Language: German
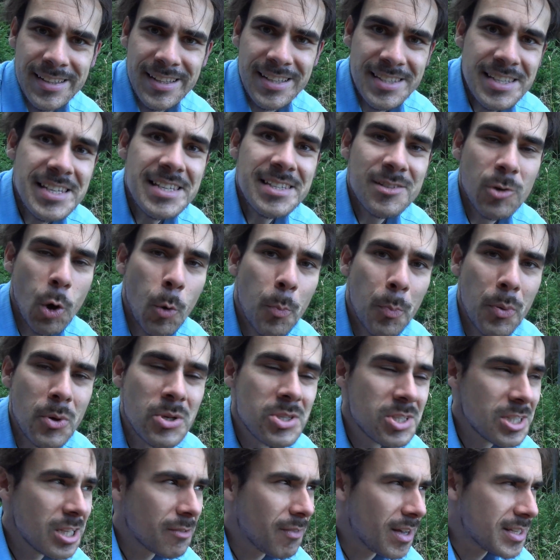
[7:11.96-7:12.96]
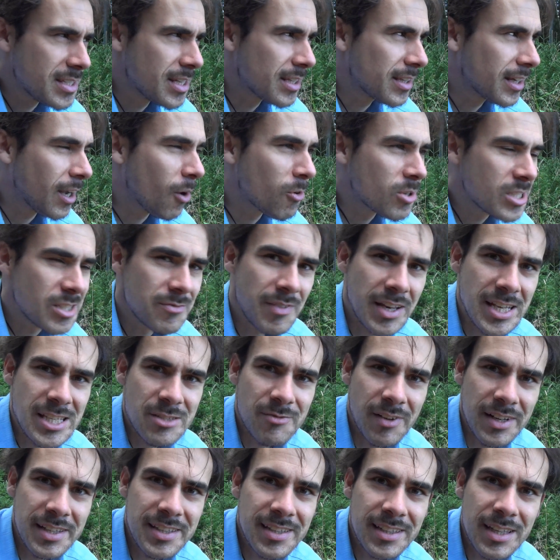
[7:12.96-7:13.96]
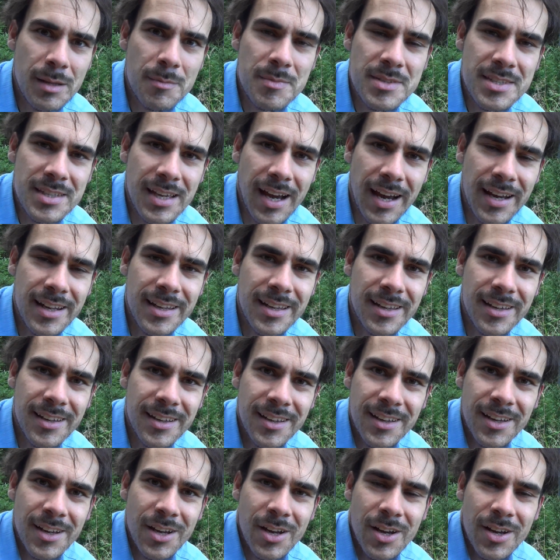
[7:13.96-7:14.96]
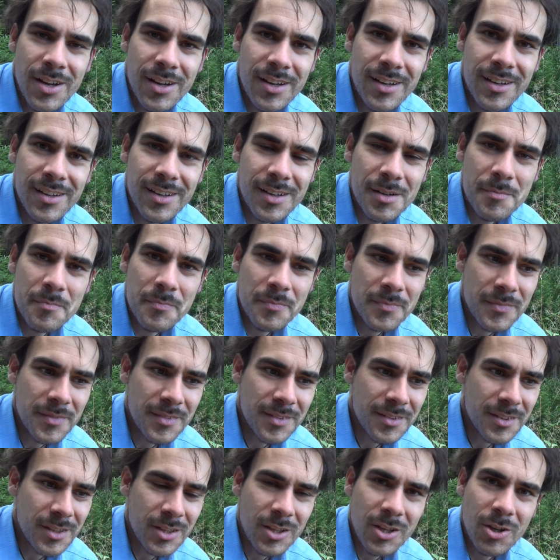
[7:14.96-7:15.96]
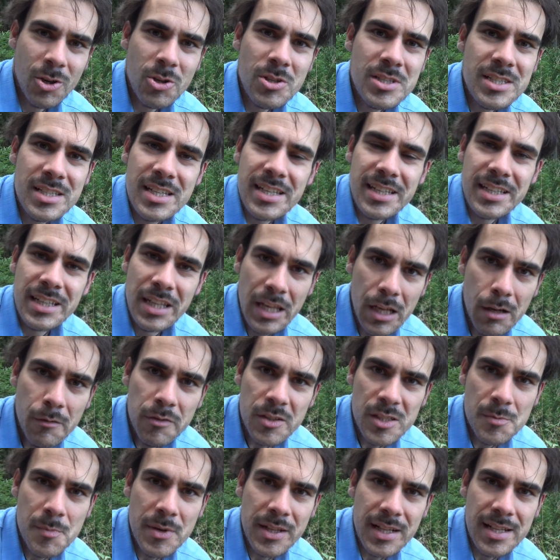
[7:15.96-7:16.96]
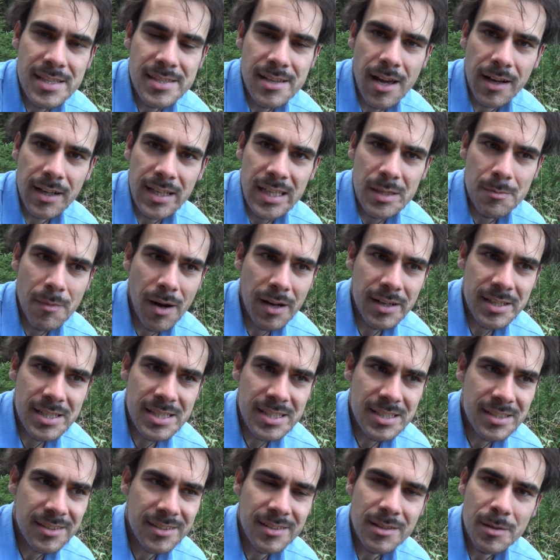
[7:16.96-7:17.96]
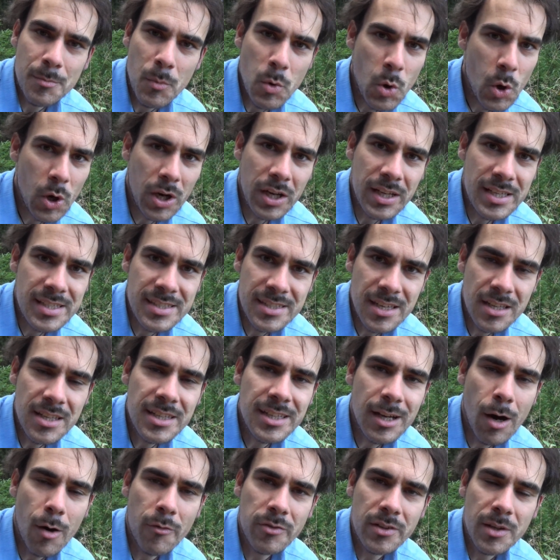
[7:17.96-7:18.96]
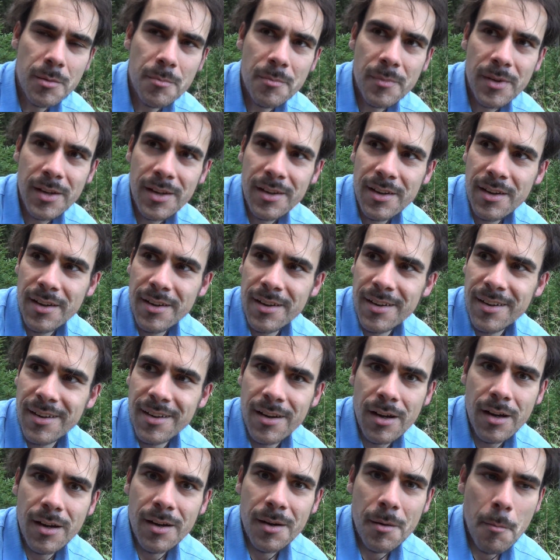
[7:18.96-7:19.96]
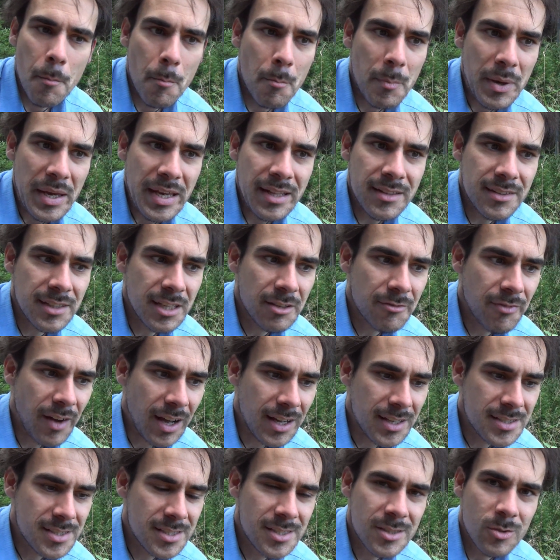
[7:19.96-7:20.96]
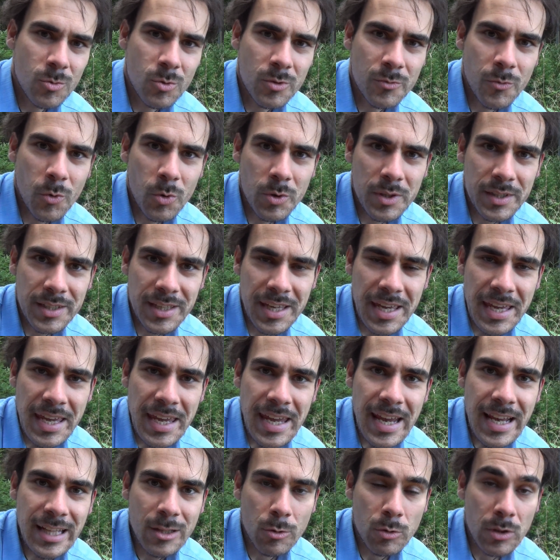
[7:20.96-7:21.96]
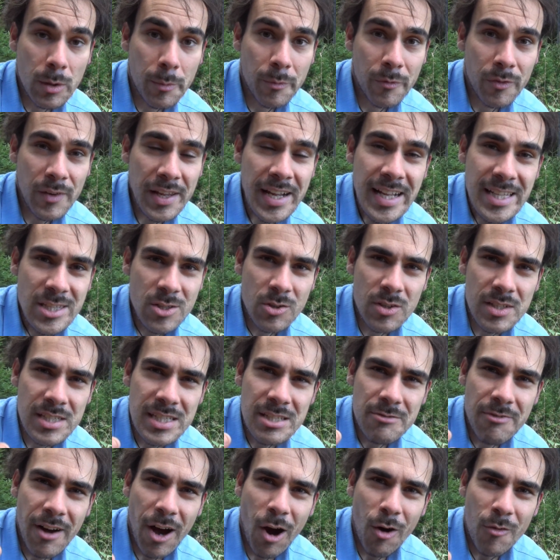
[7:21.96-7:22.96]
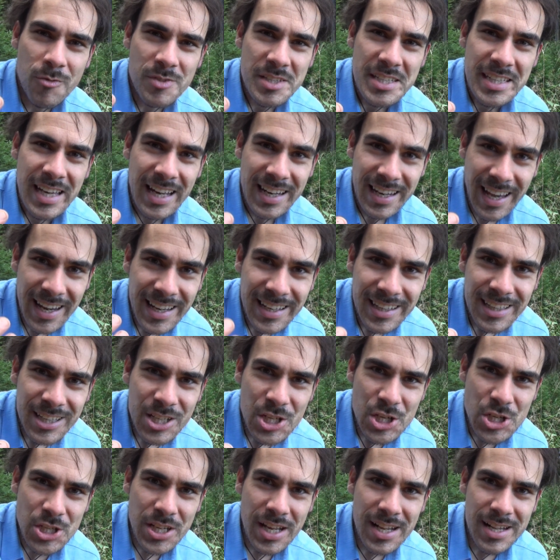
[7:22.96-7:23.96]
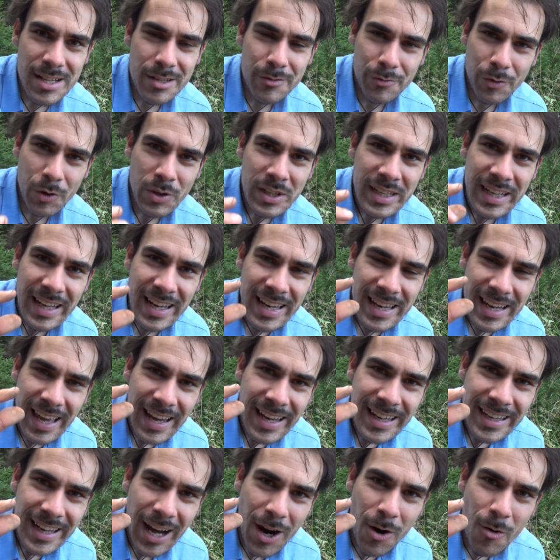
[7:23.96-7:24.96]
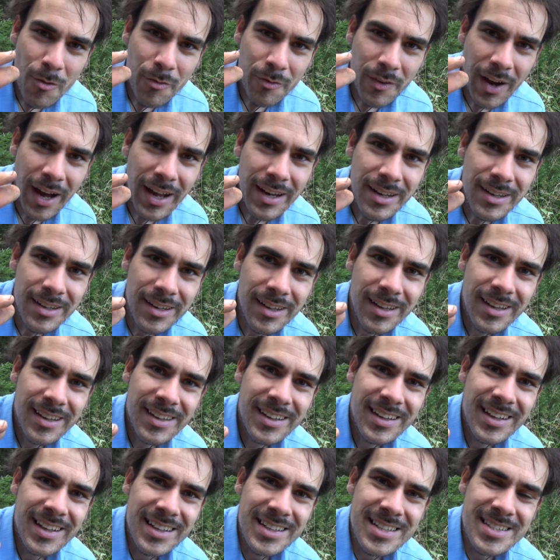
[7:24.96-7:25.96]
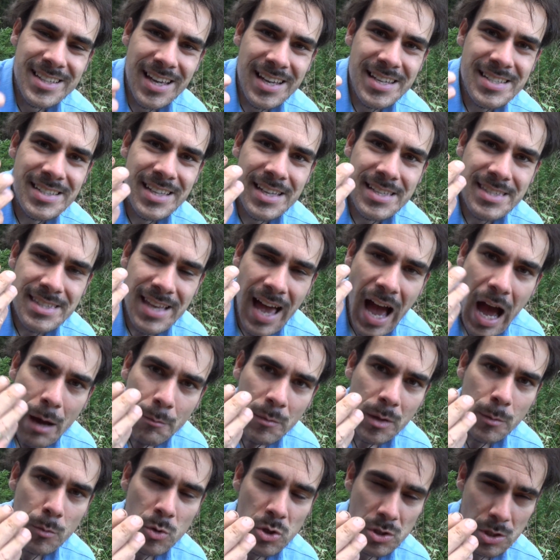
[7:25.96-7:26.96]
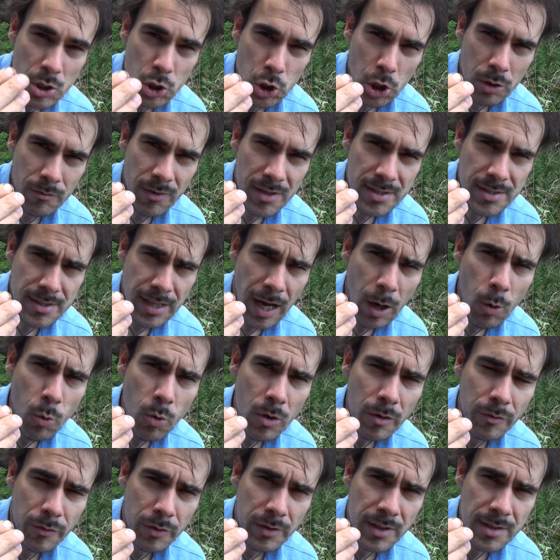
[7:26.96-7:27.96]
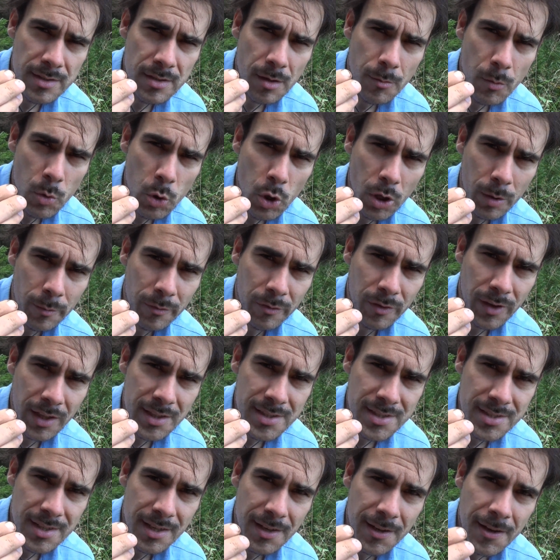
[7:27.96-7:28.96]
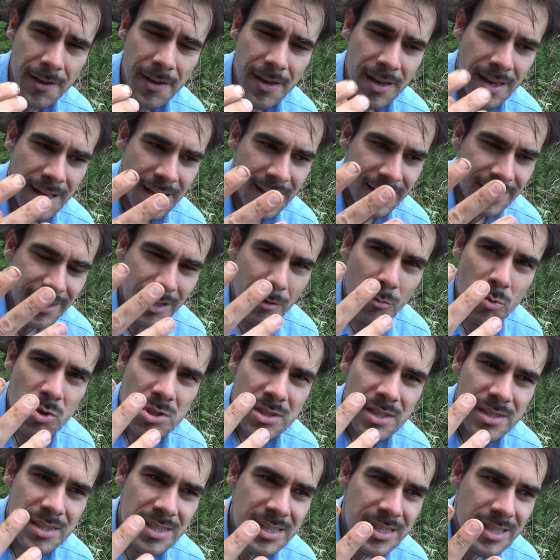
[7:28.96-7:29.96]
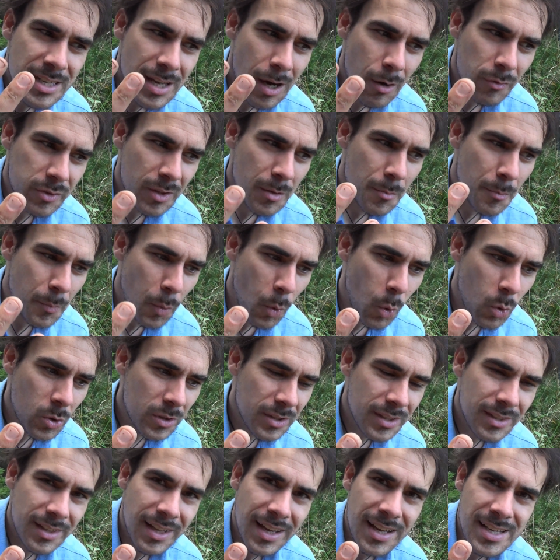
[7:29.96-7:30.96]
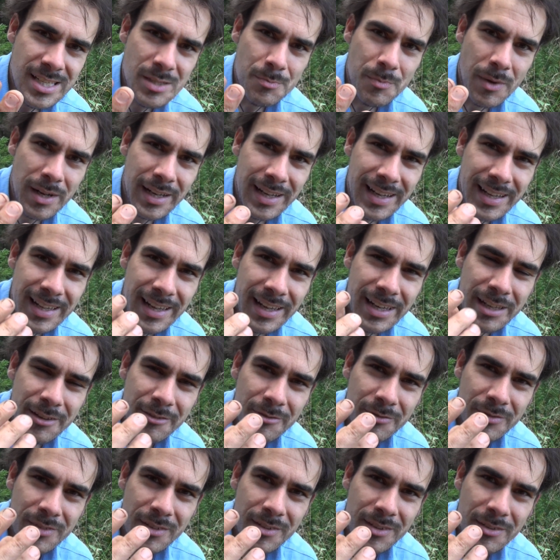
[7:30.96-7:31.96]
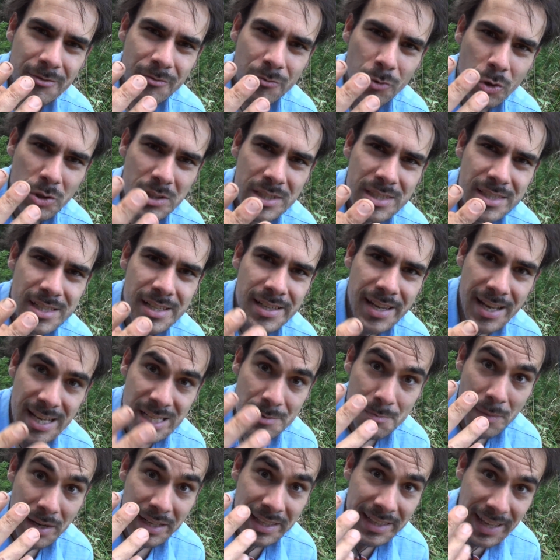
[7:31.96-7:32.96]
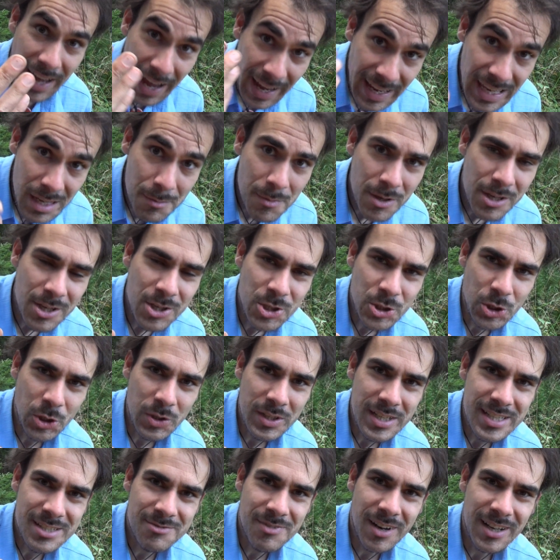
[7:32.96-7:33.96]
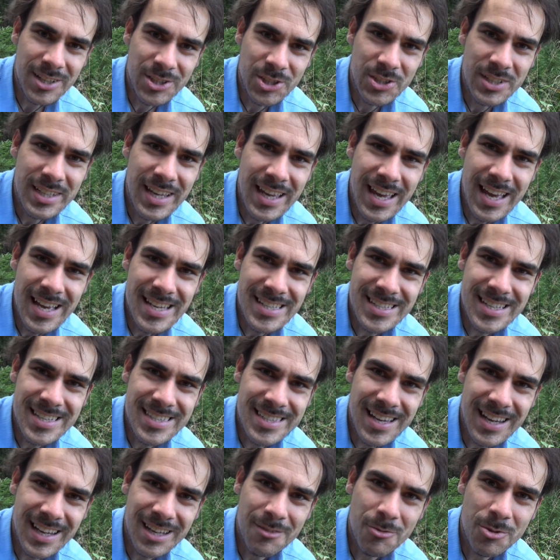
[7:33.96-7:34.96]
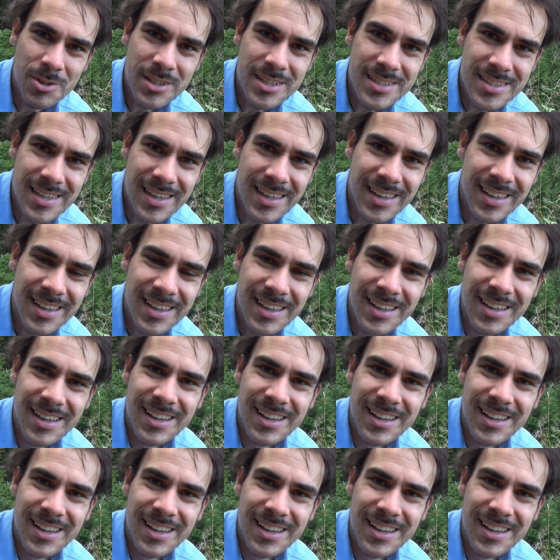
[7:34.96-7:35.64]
das ist robuster, was hier draußen wächst, weil hier gibt es keine ähm, künstlichen Hilfsmittel, sage ich mal. Es, die Möhre ist hier nicht auf einem ähm, Beet gewachsen und wurde gehegt und gepflegt, sondern sie war auf sich alleine gestellt, von klein auf an. Das heißt, der Same musste schon was taugen von dieser Möhrenpflanze. Dann musste sie hier auf dem Boden erstmal kleine Wurzeln, erstmal keimen schon. Das war schon die erste Sache, wo diese